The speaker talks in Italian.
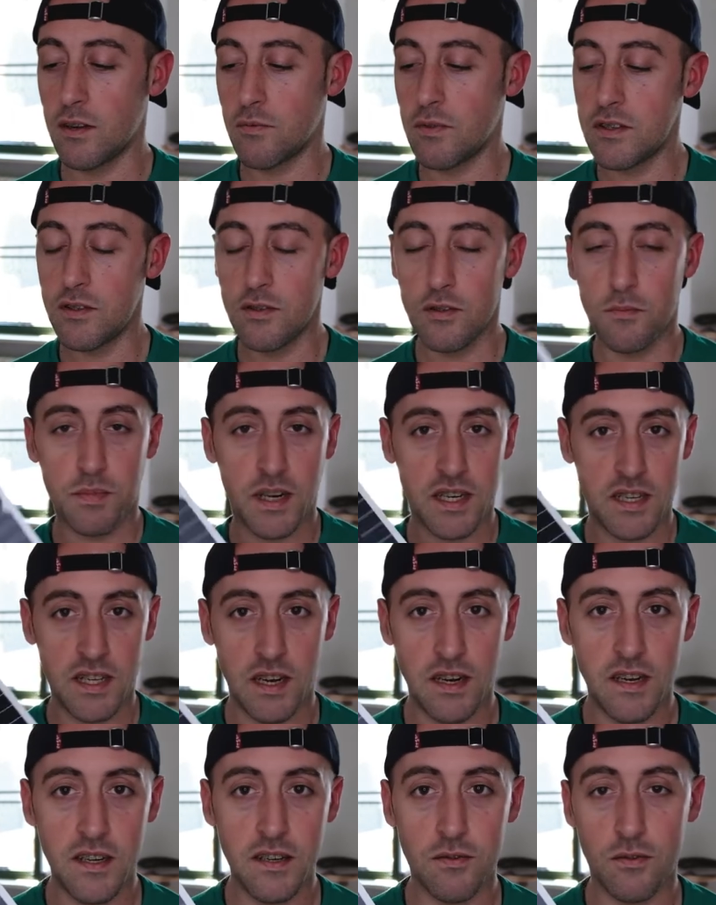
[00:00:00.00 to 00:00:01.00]
Questo
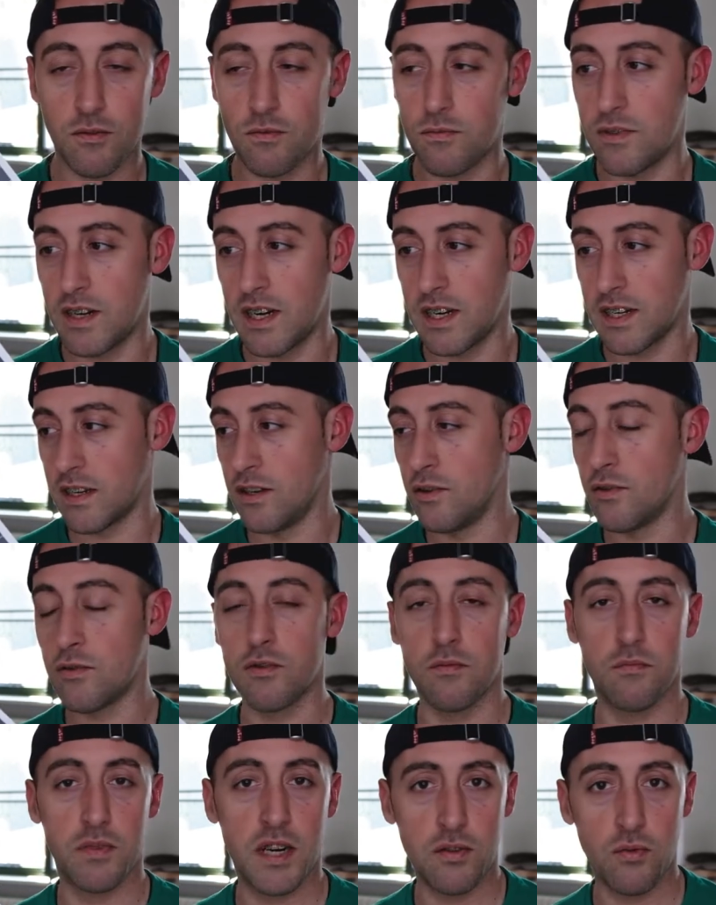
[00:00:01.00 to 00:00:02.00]
pannellino qua che ho
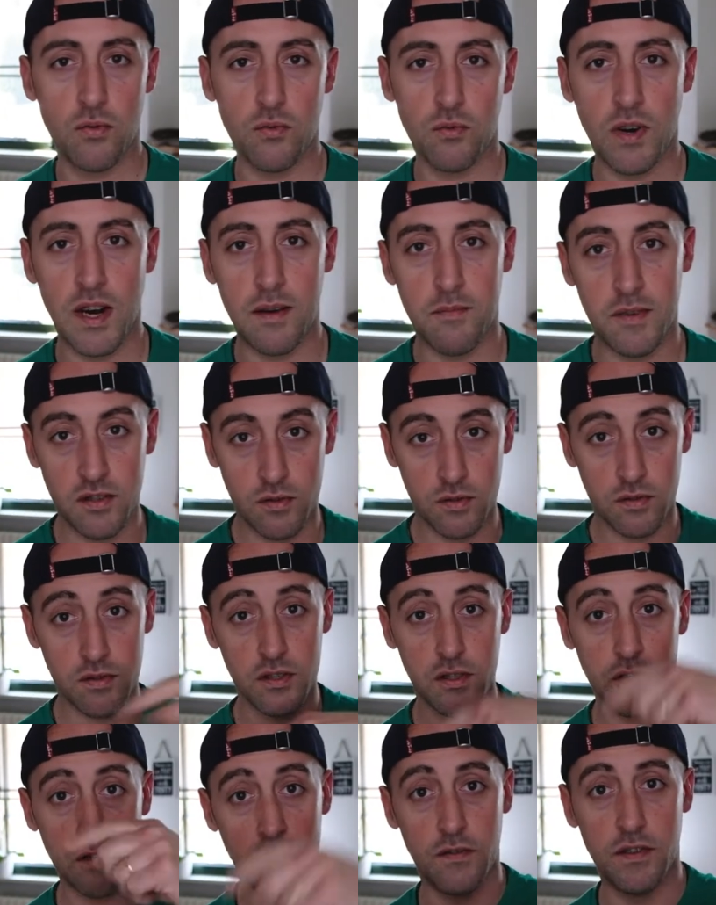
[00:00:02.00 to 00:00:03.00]
comprato su Amazon,
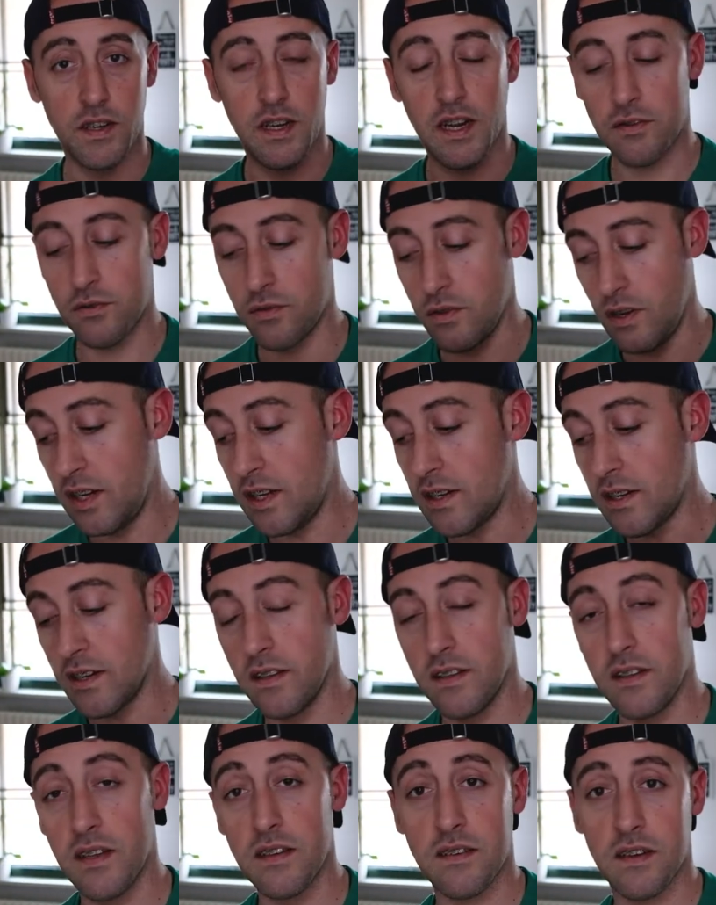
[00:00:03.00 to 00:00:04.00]
io vi lascio il link
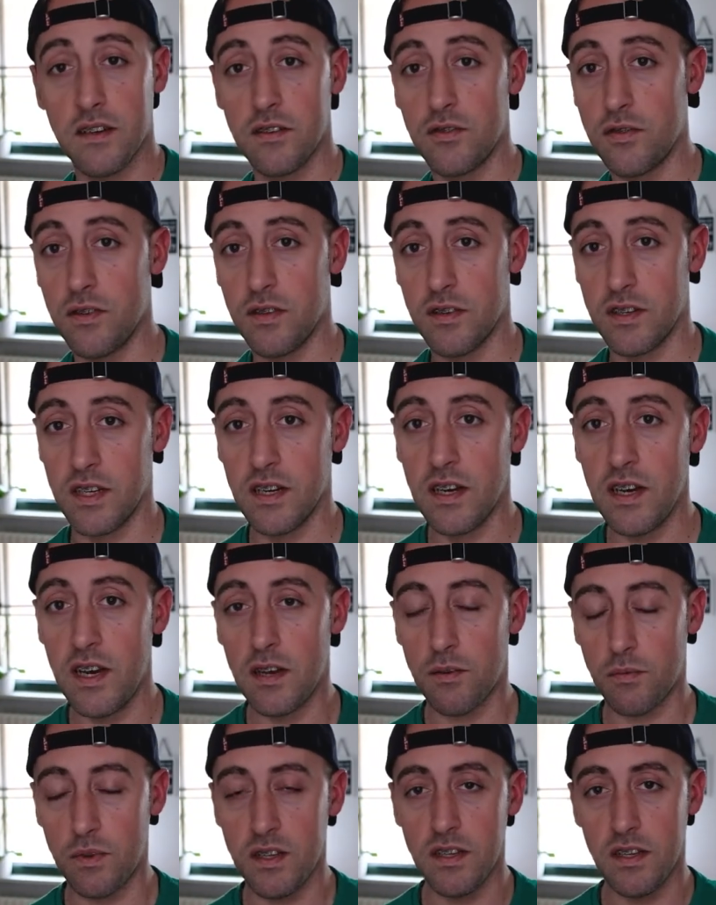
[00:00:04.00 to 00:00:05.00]
in descrizione,
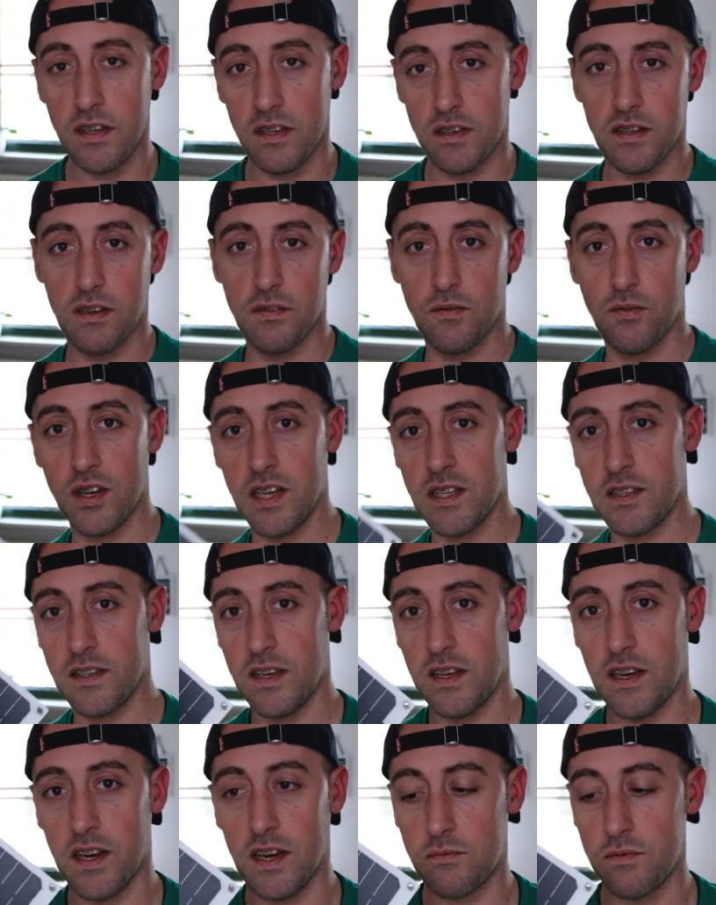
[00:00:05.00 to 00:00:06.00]
quindi se
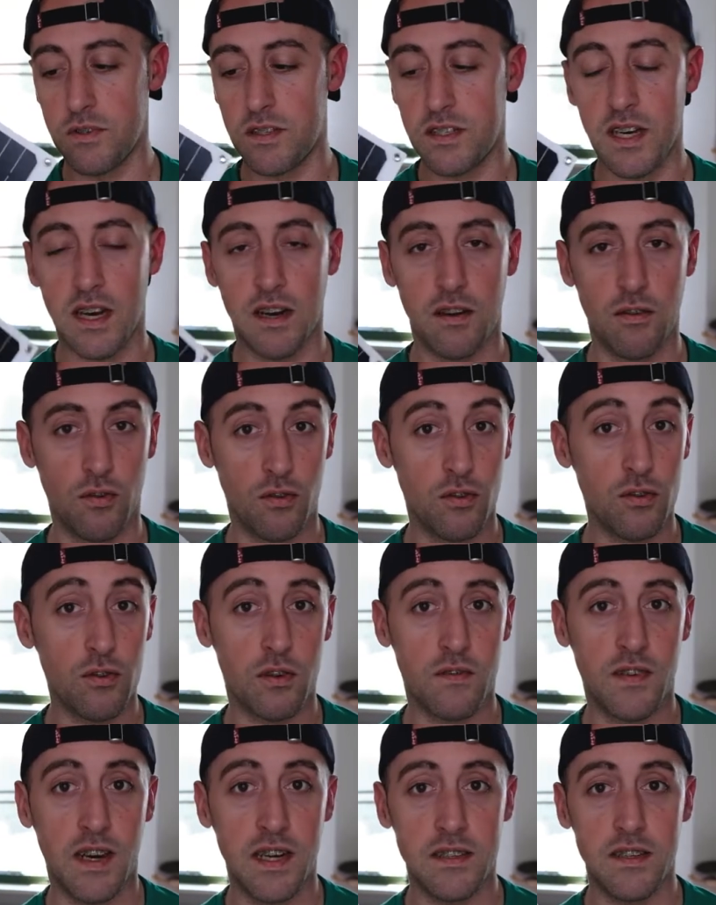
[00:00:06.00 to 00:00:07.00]
volete acquistarlo lo
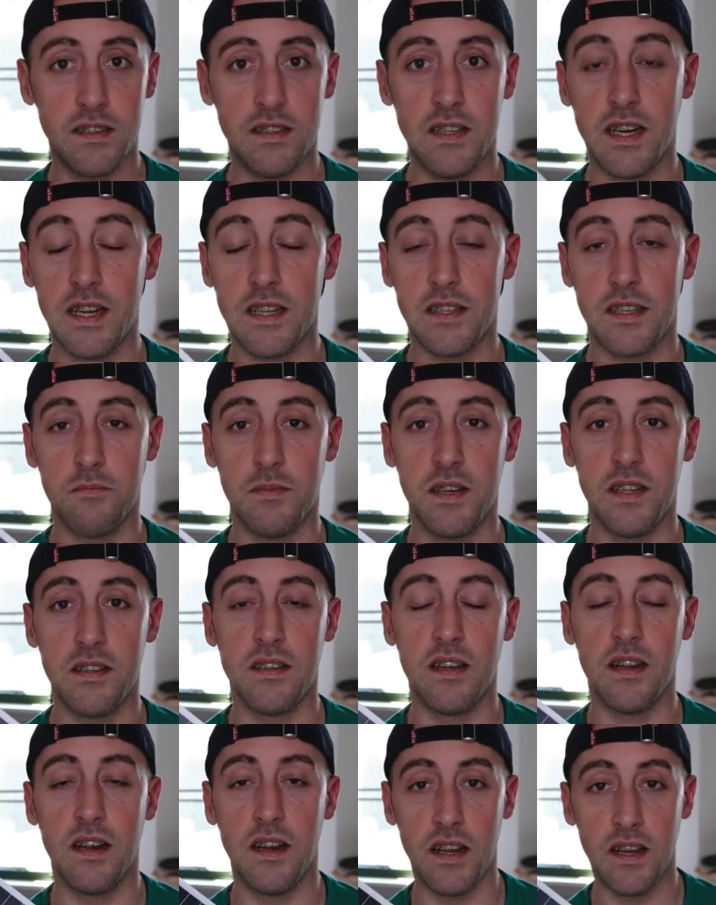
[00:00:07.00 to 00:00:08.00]
trovate
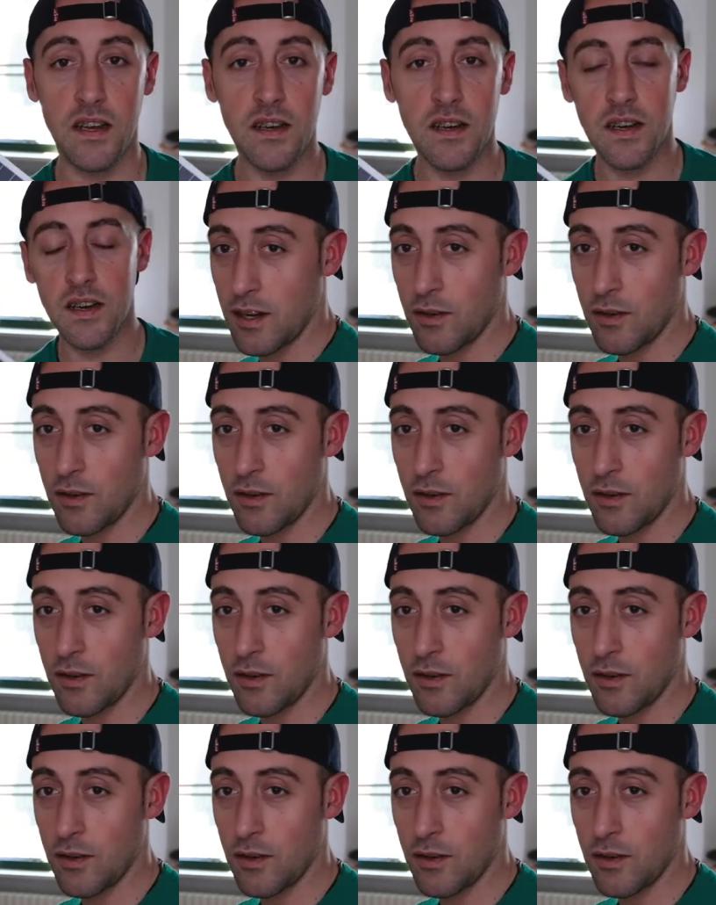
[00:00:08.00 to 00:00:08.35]
direttamente lì.